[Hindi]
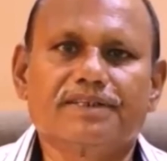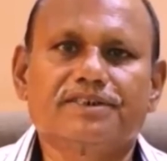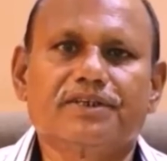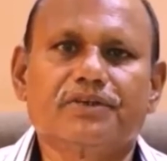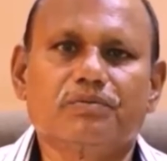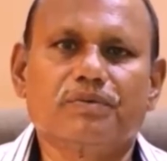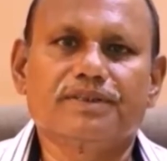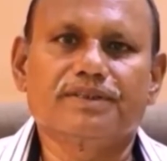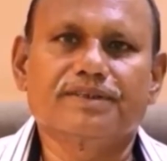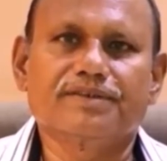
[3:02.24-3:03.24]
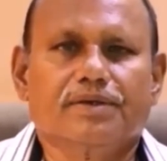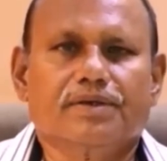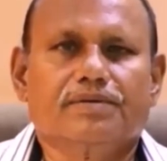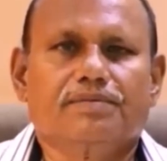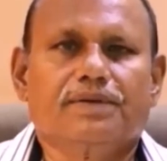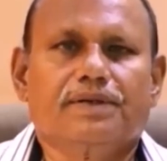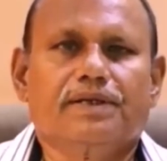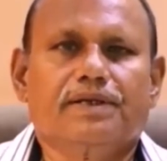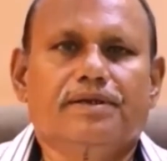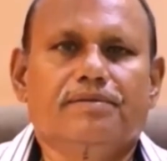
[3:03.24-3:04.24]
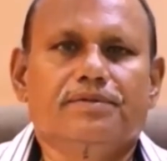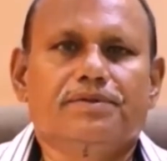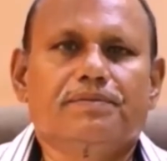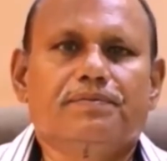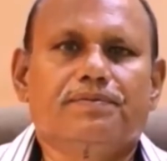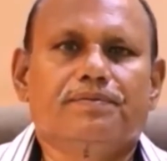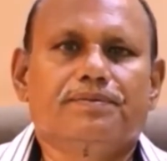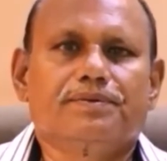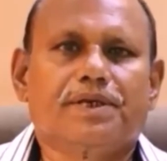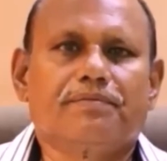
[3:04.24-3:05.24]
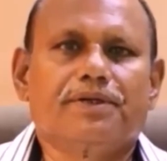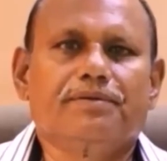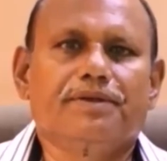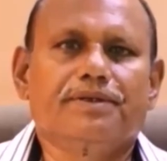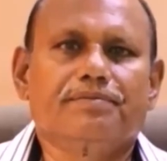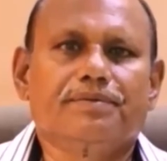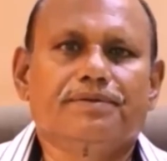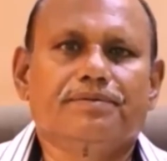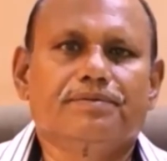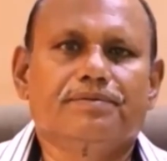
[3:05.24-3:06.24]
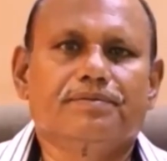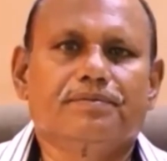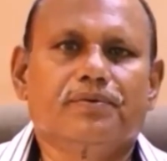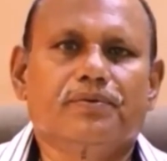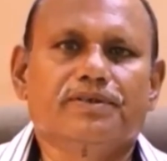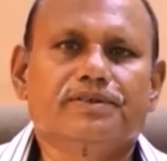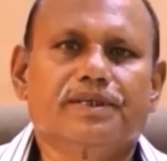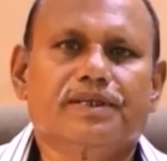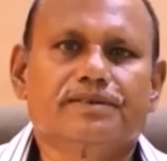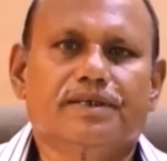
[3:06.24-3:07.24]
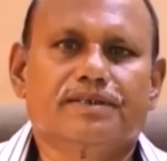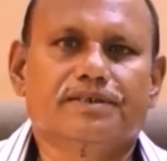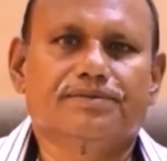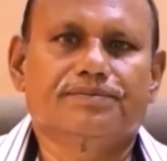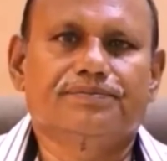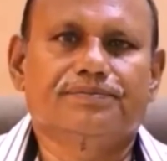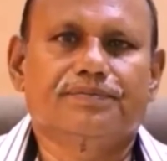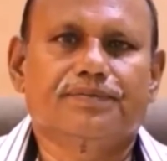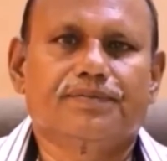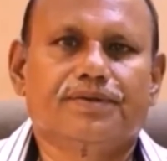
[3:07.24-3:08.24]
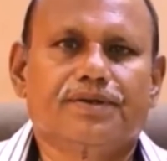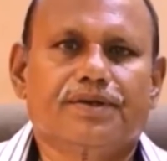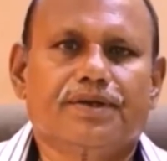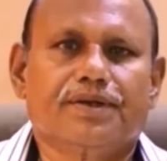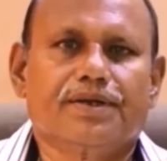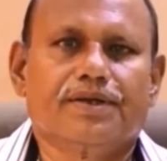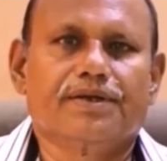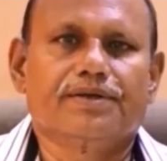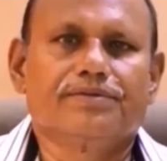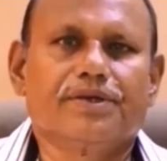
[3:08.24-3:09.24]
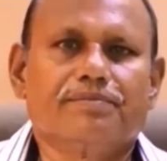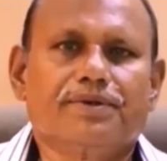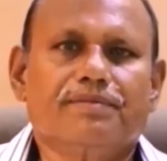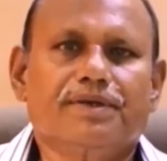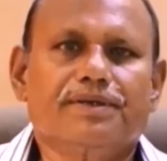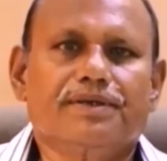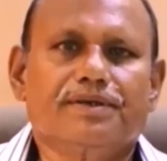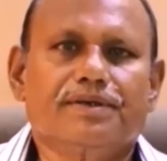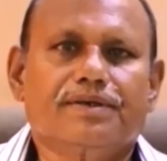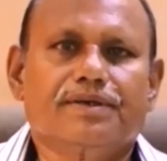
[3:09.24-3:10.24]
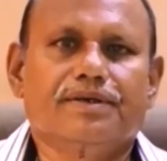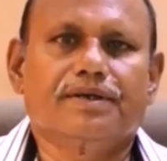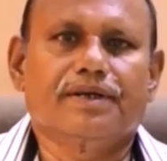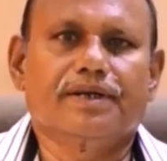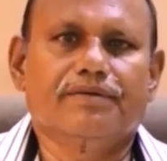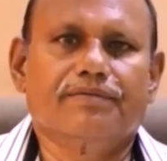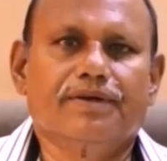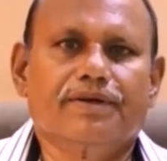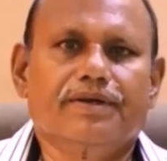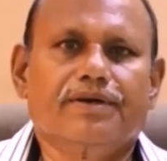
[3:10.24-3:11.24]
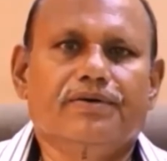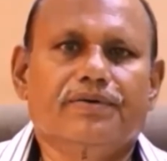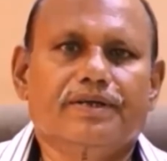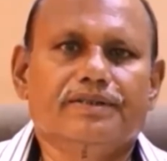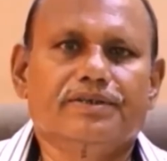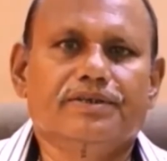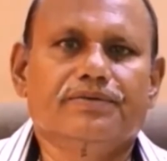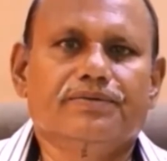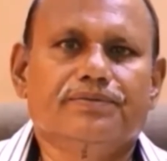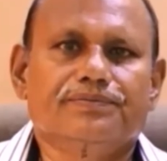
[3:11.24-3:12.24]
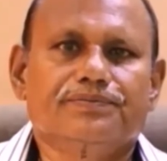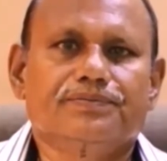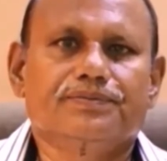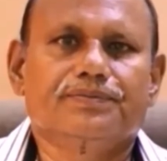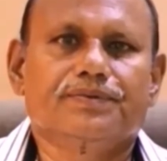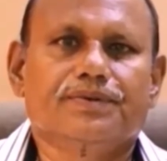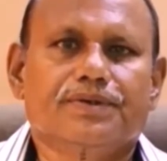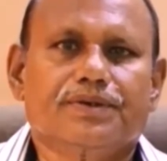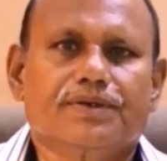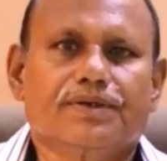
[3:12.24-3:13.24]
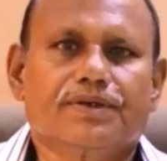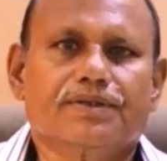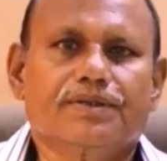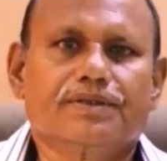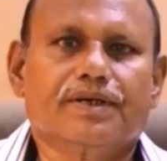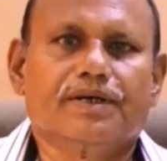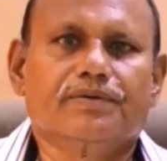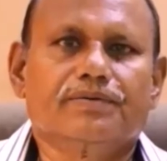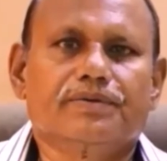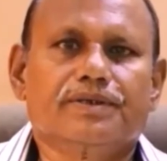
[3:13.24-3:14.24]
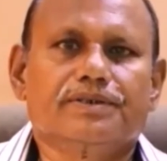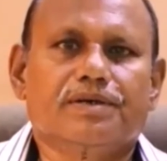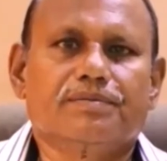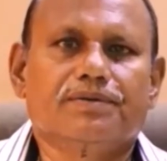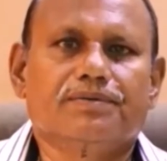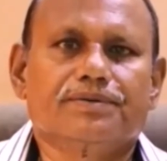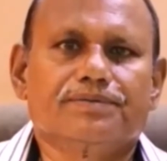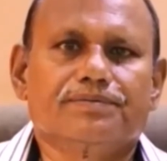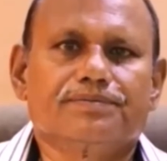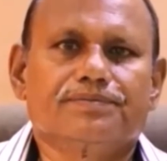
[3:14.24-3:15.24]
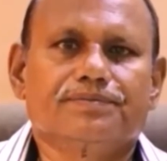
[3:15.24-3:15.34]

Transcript: दक्ष नहीं हो पाते पहले हम इस पर सेफ्टी मेजर पे फोकस देना चाहते हैं सेफ्टी मेजर रेलवे और यात्रियों तथा उनके सामानों की